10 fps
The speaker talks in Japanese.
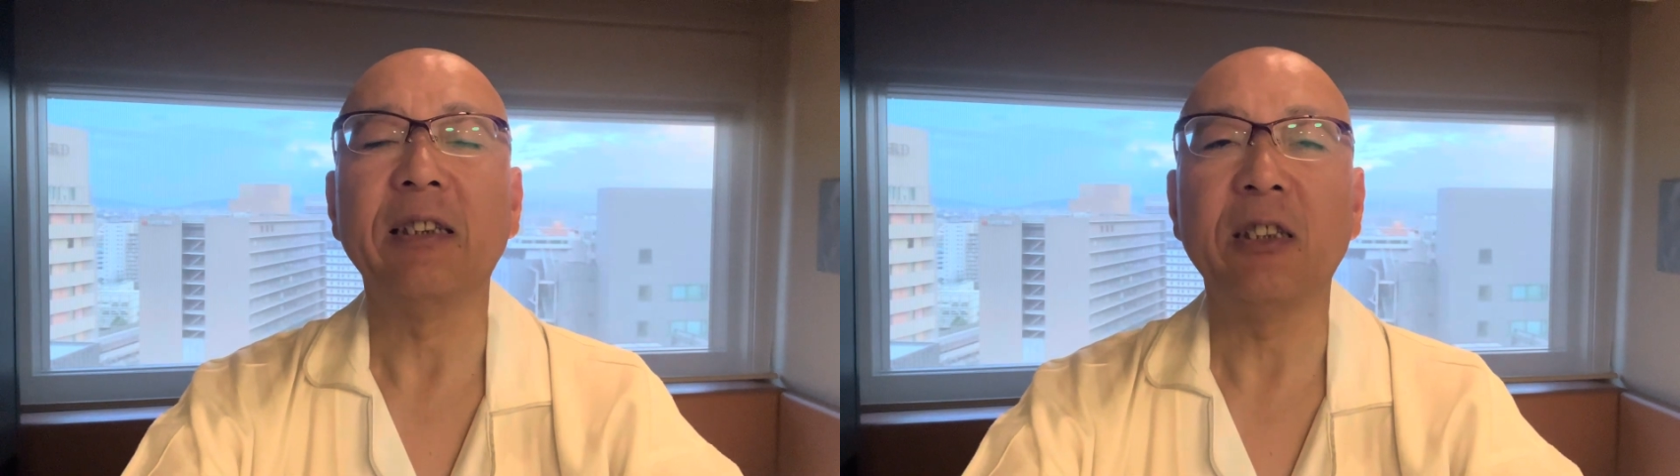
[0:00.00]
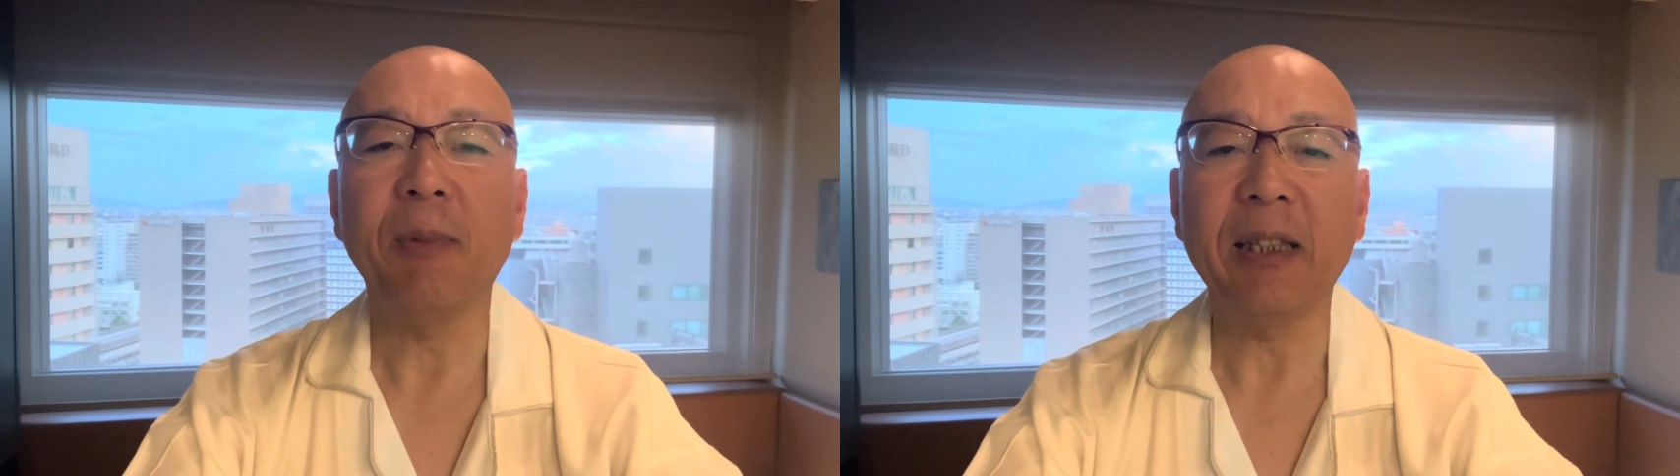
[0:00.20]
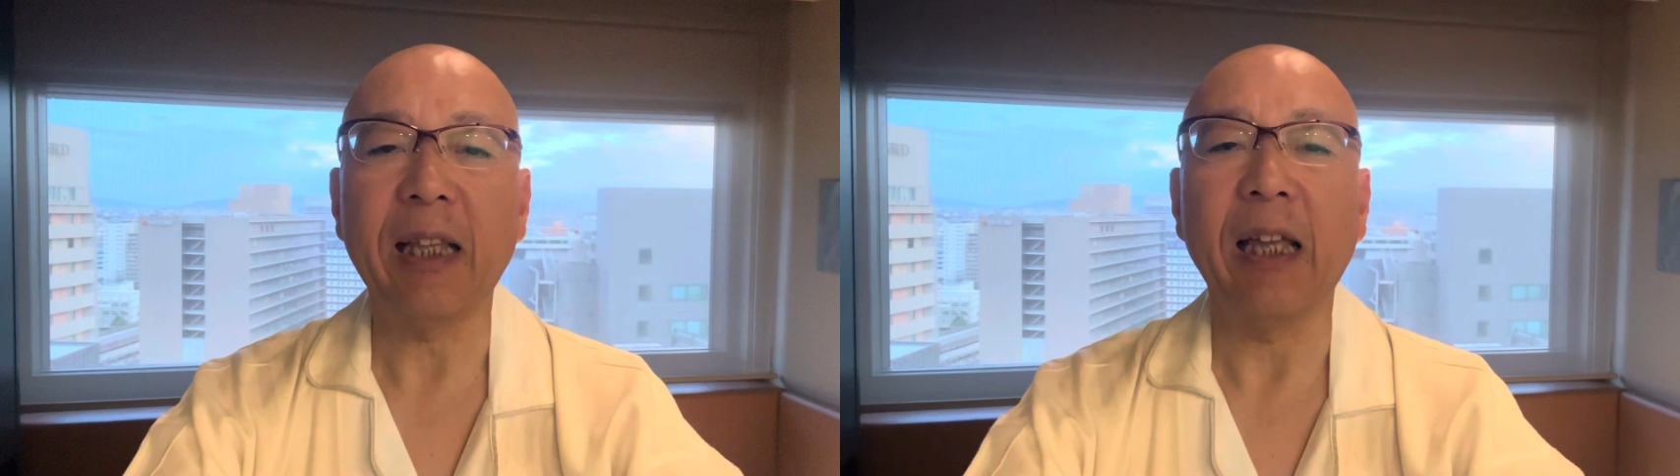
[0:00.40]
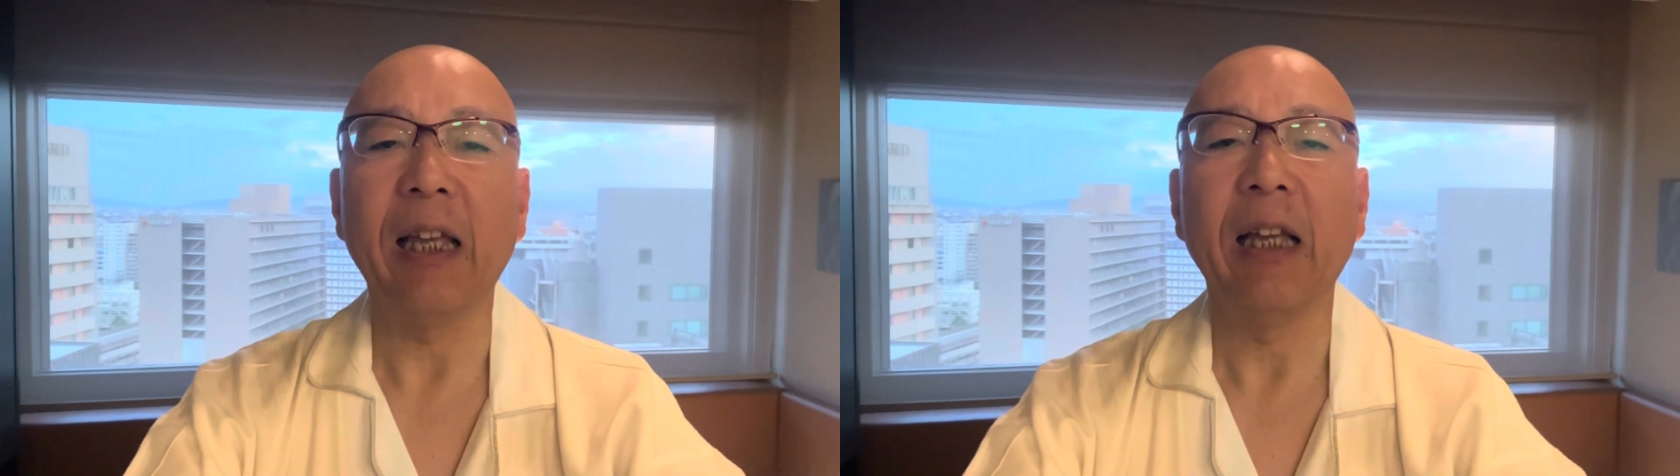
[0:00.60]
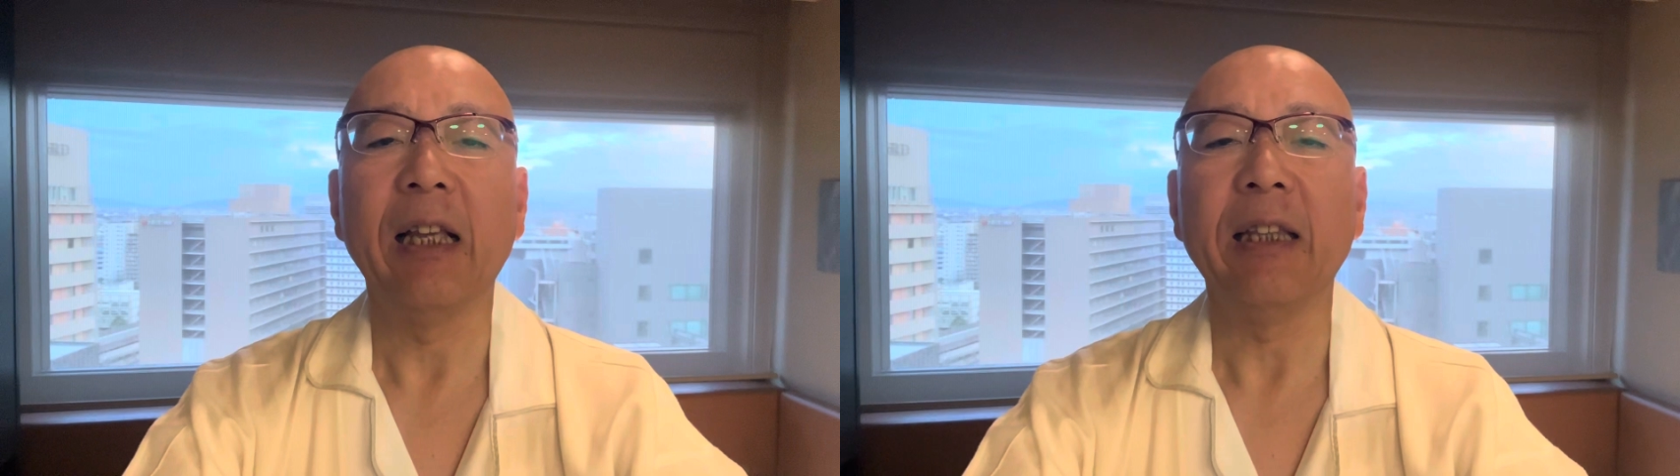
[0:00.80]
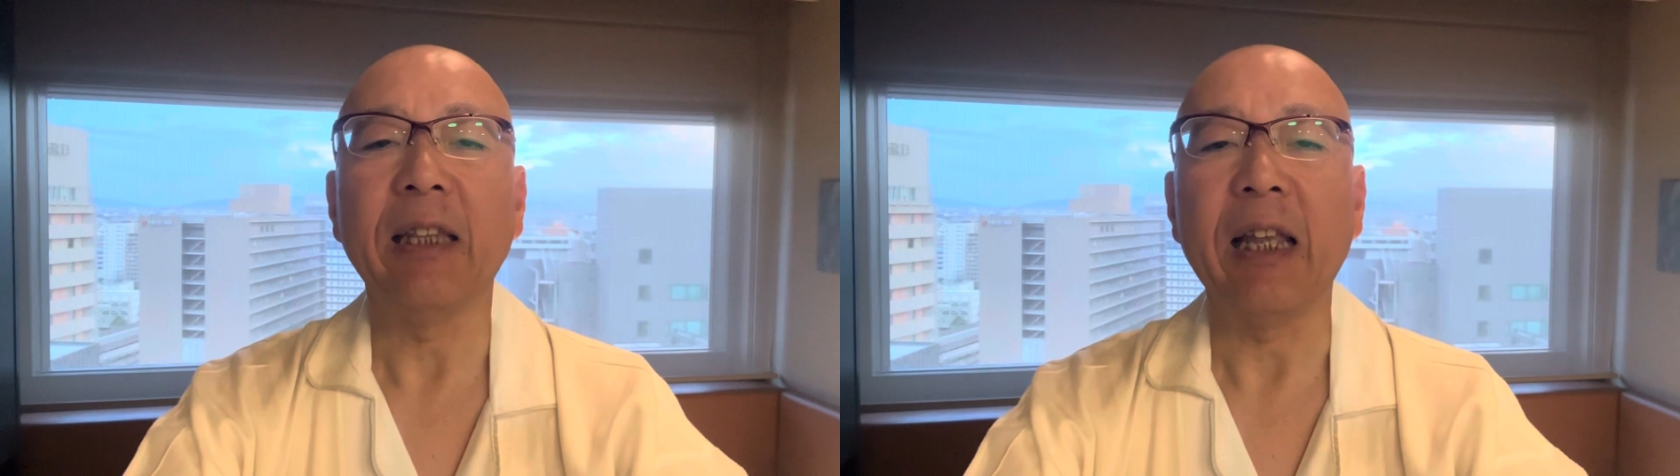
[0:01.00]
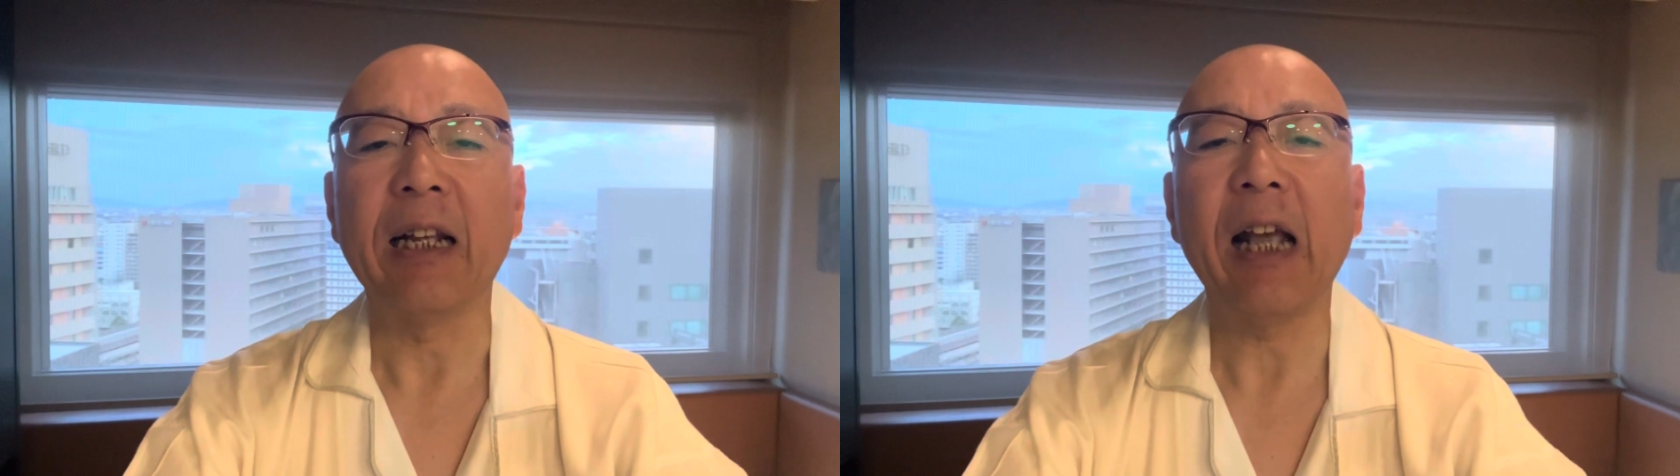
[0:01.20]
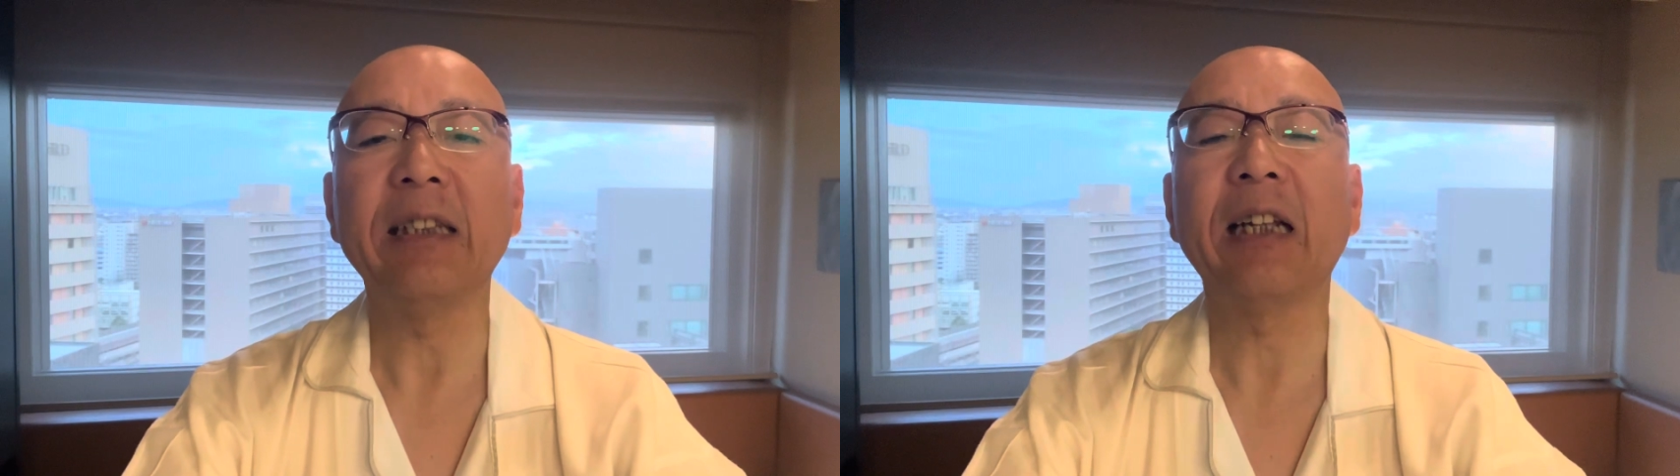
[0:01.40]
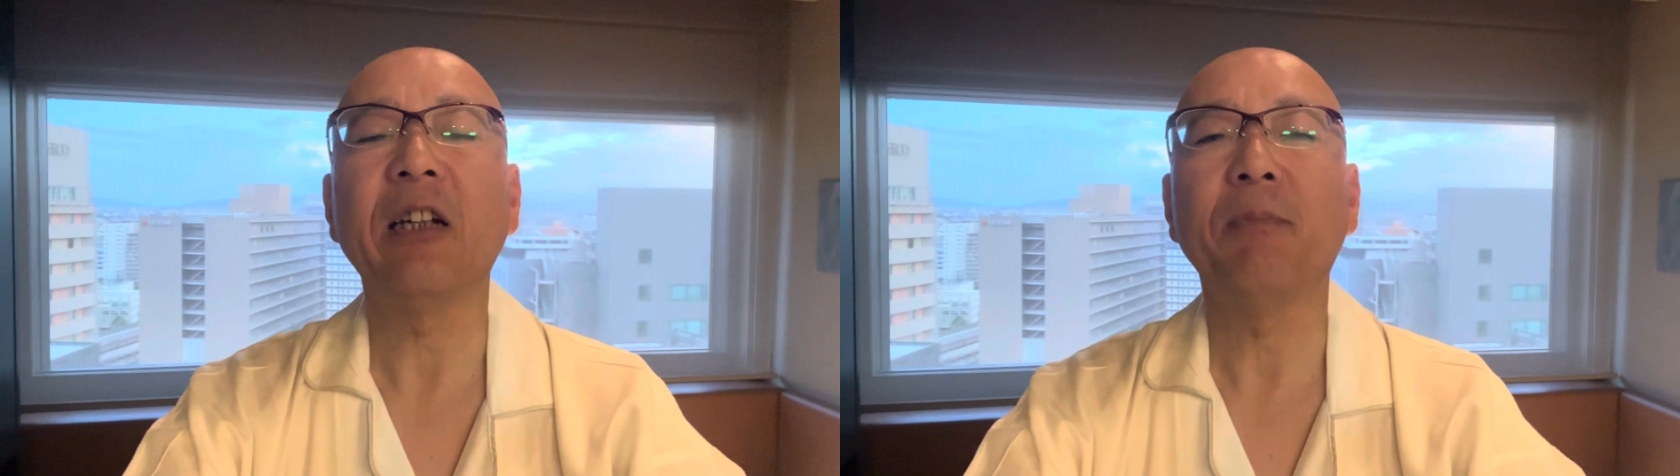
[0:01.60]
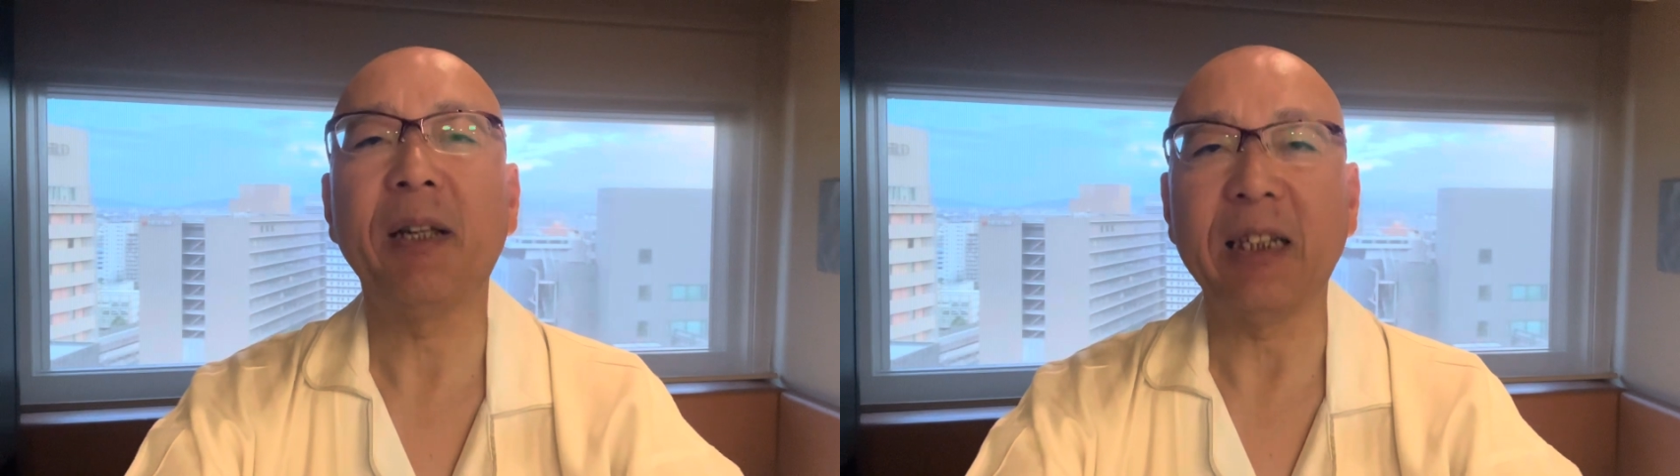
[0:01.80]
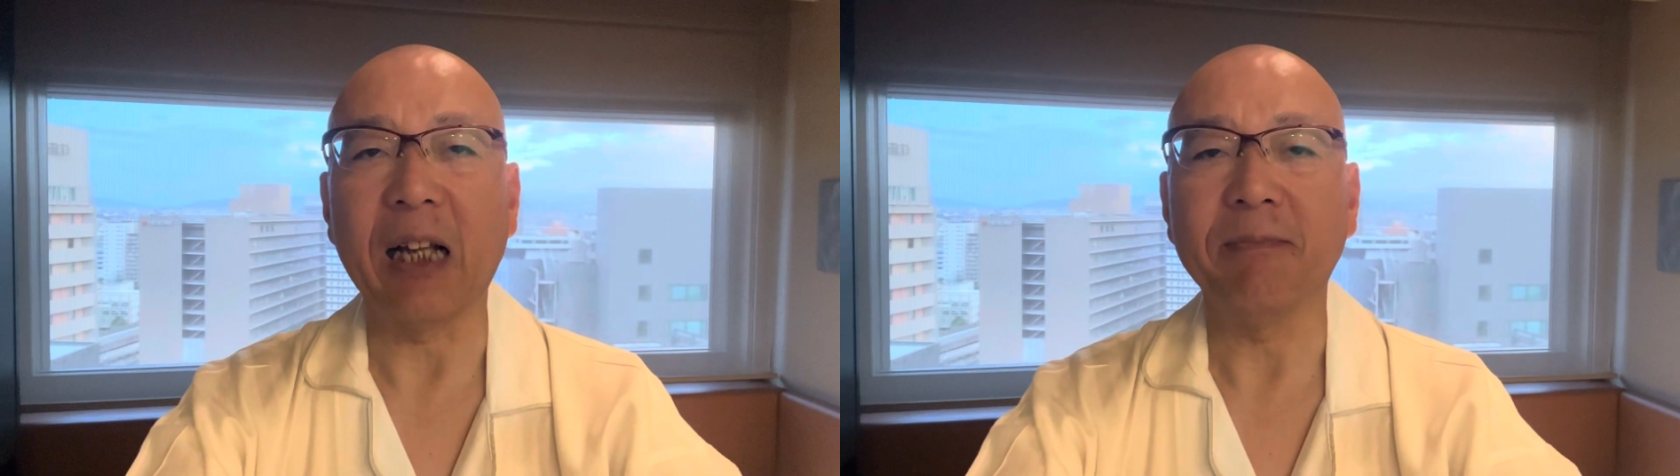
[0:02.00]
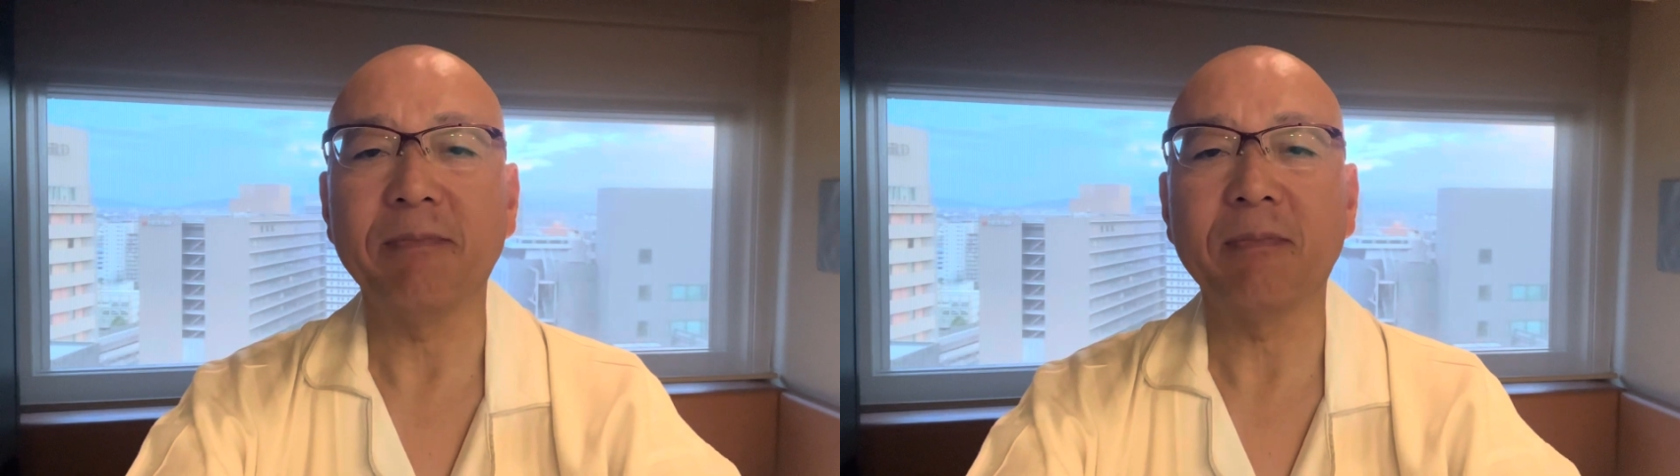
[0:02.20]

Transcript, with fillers: 全て撤回されるべきだ